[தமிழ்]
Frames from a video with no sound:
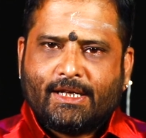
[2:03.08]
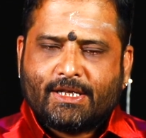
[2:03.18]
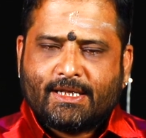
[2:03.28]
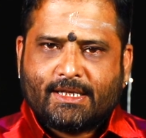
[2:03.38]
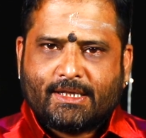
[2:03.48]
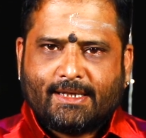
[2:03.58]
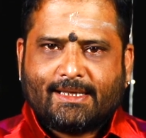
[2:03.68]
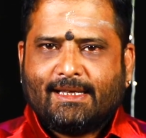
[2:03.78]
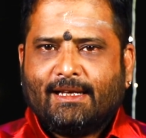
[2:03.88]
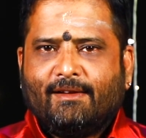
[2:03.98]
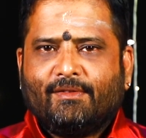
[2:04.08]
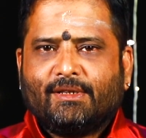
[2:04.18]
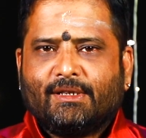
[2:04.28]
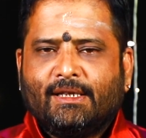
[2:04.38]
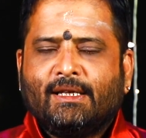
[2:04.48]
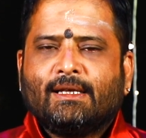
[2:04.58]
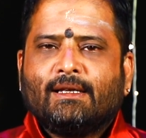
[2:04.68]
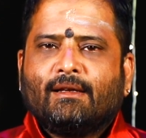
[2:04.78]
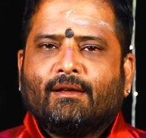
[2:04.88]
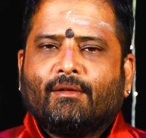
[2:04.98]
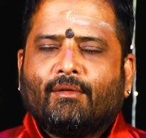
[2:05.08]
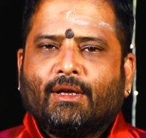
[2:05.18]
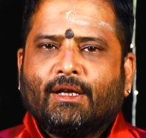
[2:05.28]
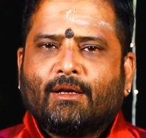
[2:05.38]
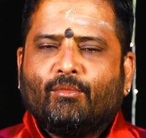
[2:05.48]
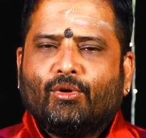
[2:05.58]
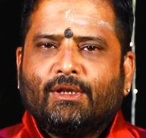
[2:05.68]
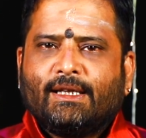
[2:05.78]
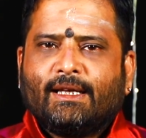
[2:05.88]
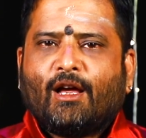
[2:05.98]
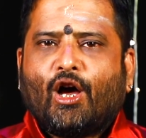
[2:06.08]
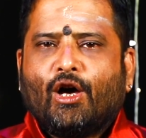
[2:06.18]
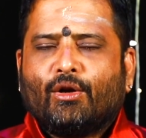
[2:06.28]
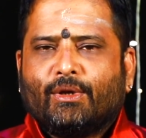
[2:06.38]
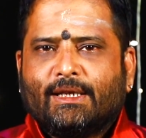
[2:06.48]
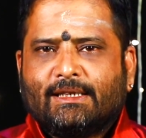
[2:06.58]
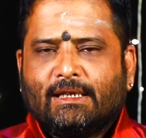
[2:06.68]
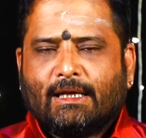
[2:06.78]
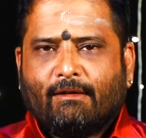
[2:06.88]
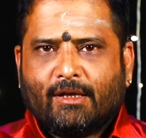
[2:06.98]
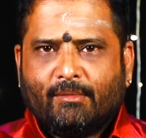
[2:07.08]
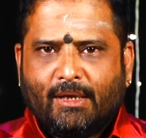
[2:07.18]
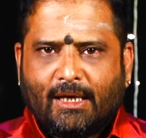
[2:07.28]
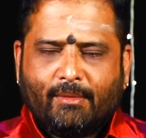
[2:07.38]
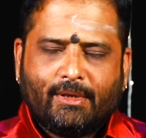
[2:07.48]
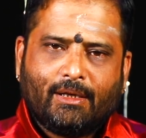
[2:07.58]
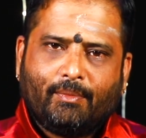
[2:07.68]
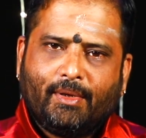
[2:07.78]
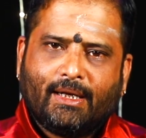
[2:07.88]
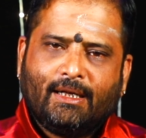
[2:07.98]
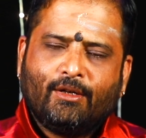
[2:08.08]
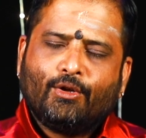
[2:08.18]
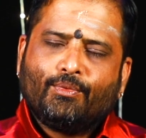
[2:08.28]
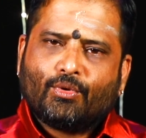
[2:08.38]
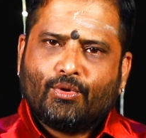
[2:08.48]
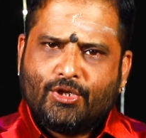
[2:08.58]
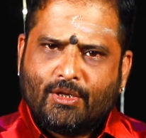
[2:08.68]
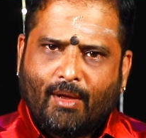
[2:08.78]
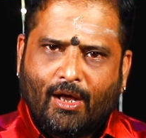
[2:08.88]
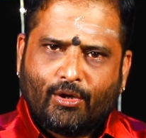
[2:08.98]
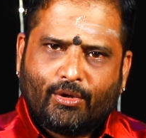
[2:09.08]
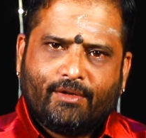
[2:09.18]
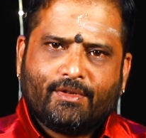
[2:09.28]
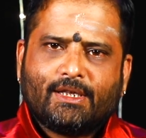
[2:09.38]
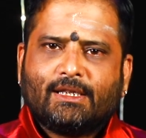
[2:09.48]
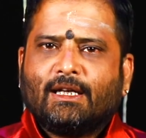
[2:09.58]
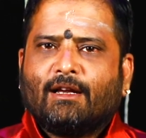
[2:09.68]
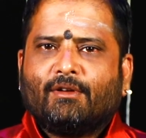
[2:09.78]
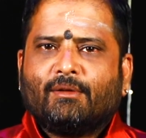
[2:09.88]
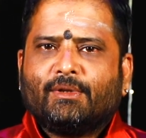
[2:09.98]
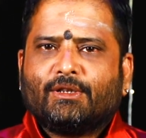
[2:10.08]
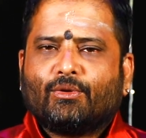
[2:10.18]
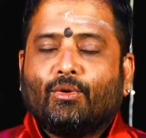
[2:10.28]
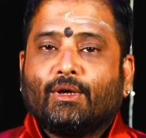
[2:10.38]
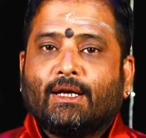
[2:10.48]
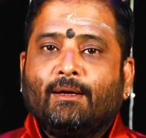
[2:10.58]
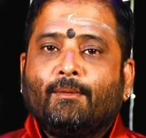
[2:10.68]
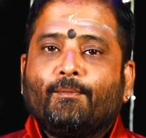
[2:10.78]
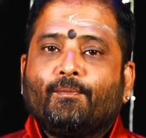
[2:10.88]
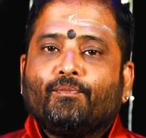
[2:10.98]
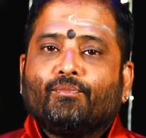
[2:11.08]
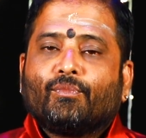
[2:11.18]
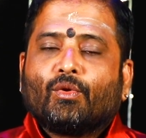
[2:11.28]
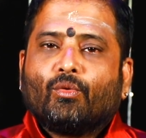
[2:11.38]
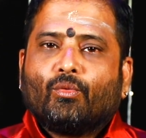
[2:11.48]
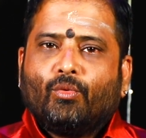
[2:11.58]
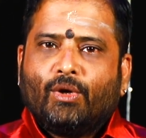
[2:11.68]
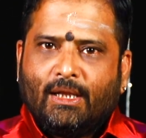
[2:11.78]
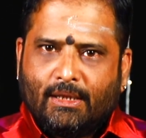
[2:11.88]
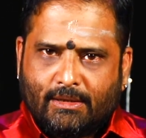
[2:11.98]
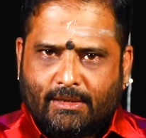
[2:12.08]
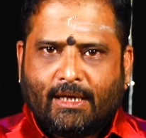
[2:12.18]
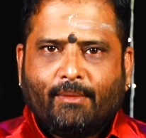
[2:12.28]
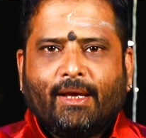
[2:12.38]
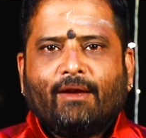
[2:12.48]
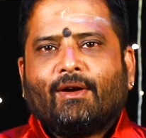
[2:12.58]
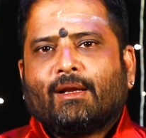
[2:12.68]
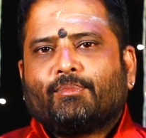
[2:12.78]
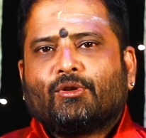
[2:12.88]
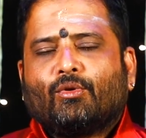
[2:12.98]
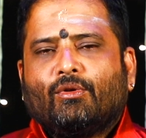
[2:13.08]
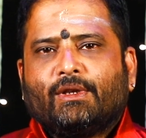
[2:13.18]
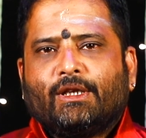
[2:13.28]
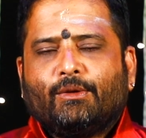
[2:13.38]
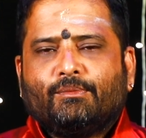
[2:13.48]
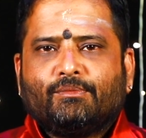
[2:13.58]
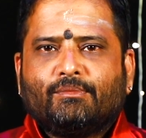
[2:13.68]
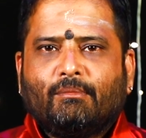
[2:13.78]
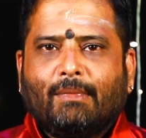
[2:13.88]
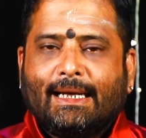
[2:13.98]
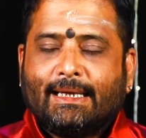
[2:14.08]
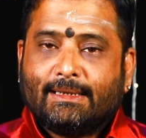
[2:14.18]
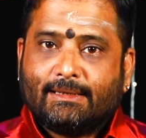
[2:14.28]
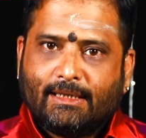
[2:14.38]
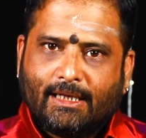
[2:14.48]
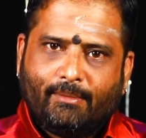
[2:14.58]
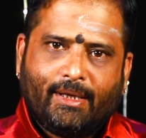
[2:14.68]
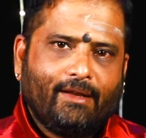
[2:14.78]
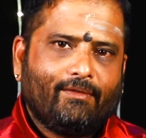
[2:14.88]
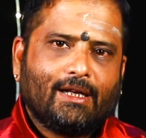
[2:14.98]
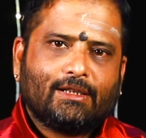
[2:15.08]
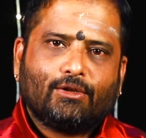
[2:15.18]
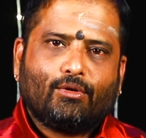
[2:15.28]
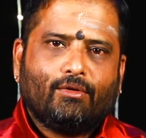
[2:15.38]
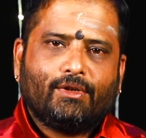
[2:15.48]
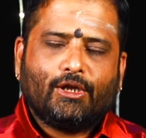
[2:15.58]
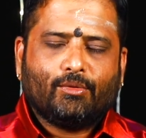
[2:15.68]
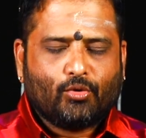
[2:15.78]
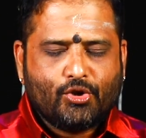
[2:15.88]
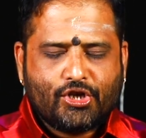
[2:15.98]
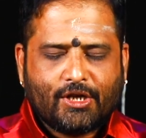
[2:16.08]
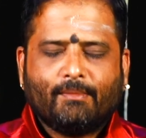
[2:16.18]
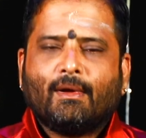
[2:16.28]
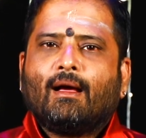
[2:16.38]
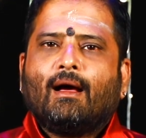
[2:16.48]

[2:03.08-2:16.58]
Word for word: டென்ஷன் ஸ்ட்ரெஸ் எல்லாம் வந்துட்டு இருக்கும் பொழுது ஆரோக்கியத்தில் கவனம் இல்லாமல் இருப்பீர்கள் கொஞ்சம் ஆரோக்கிய விஷயத்தில் கவனம் எடுத்துக்கொள்ளுங்கள் உடல் திறமையை வளர்த்து கொள்வதிலும் மன திறமையை வளர்த்து கொள்வதிலும் கொஞ்சம்